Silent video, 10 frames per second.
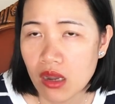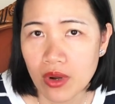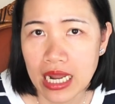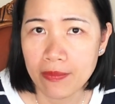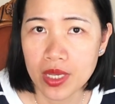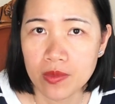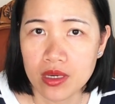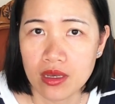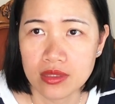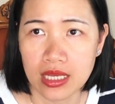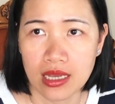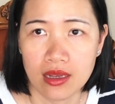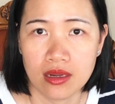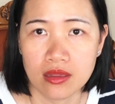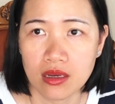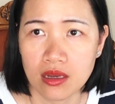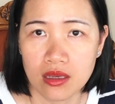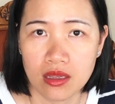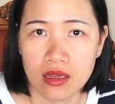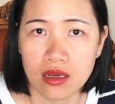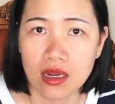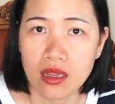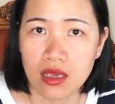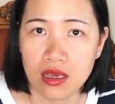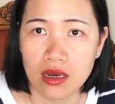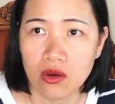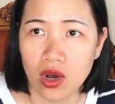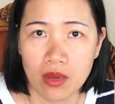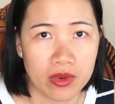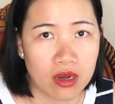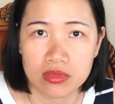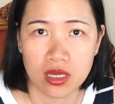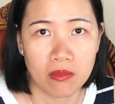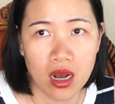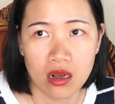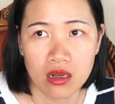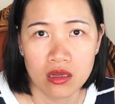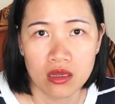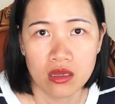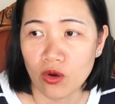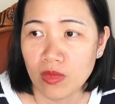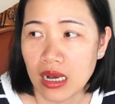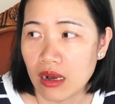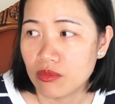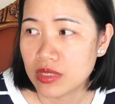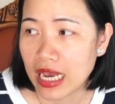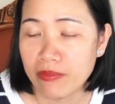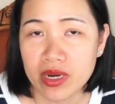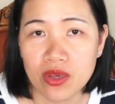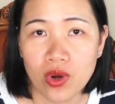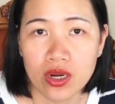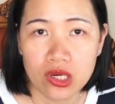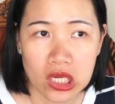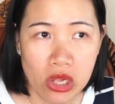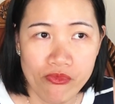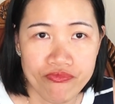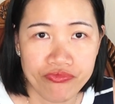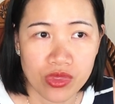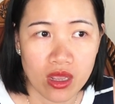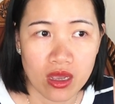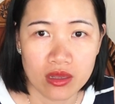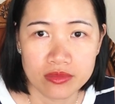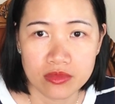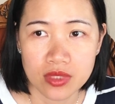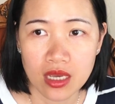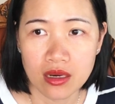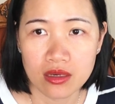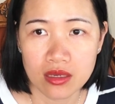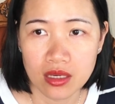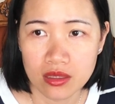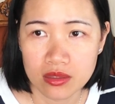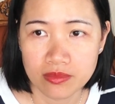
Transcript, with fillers: và đặc biệt mình để xe hay để tất kỳ những cái gì ở ngoài mình không sợ mất nỗi mà ông chả mình đi qua đường á cái người á